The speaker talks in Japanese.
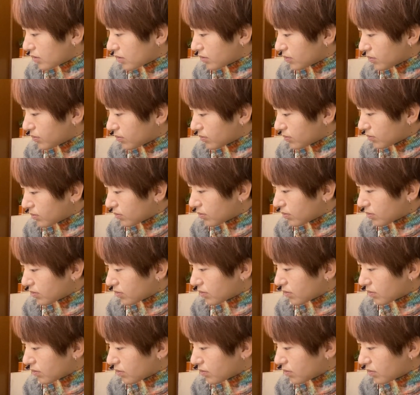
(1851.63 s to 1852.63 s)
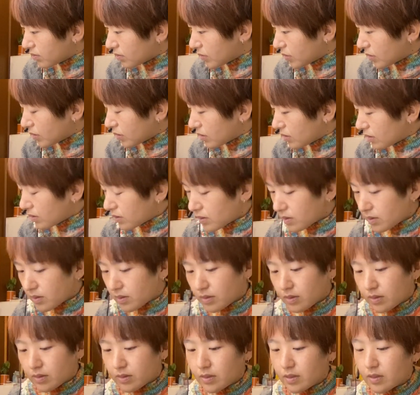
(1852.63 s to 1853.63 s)
うん。
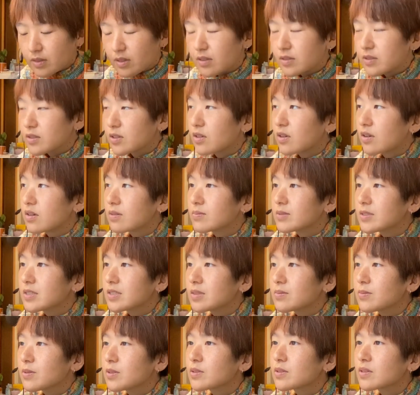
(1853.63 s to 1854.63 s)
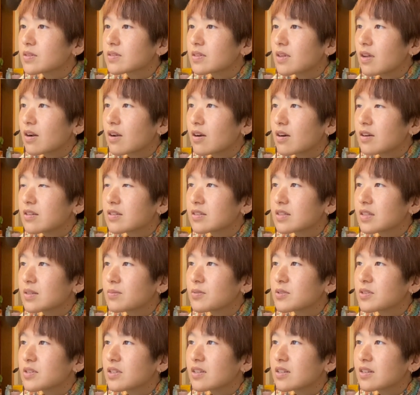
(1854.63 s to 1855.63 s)
なんかさ、紙芝居だったら買って
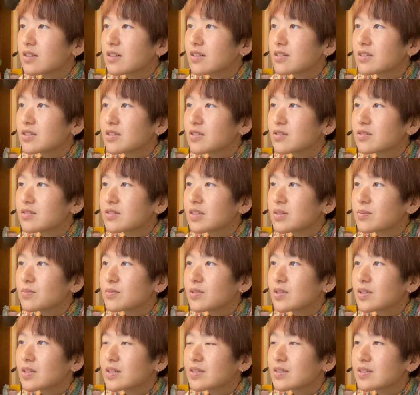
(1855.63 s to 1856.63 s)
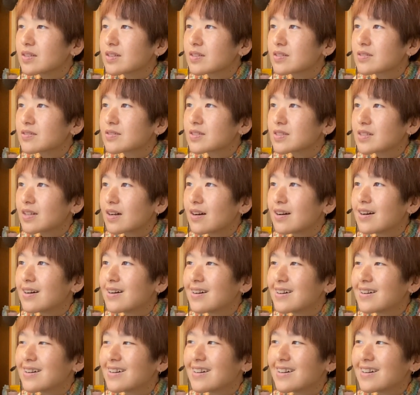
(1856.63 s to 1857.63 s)
も誰かに読んでもらわないとさ、